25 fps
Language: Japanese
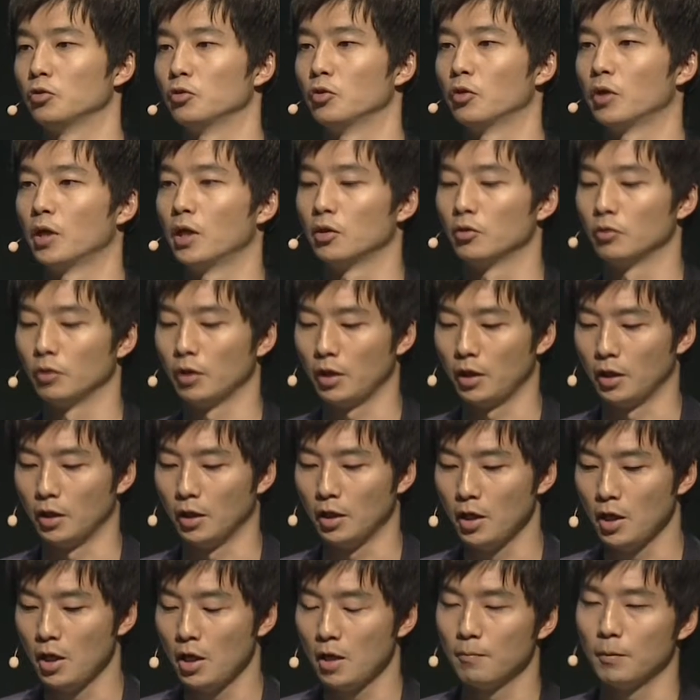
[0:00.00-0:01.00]
いうのがあるので
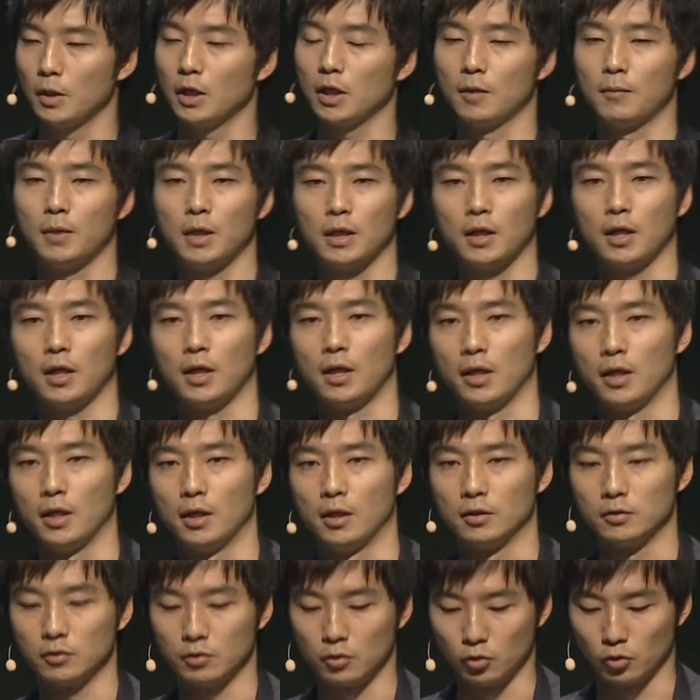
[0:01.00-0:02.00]
まだまだ
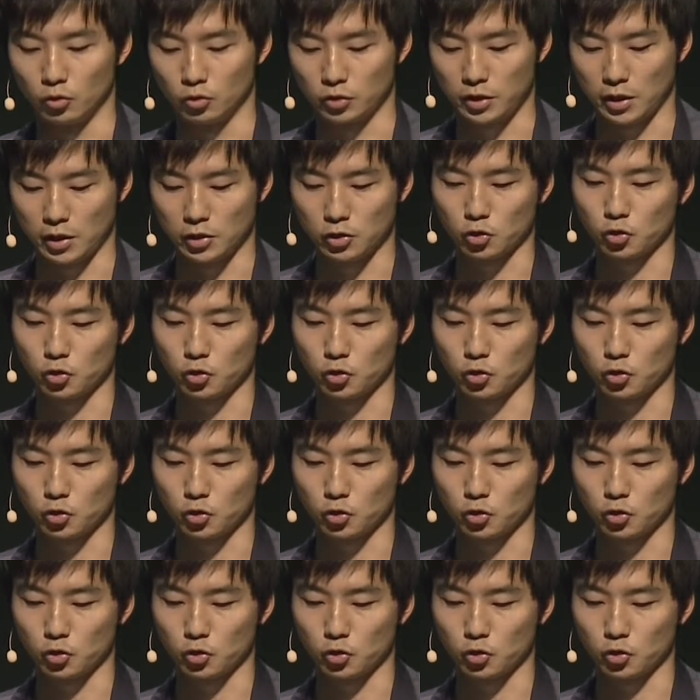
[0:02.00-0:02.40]
どんどん成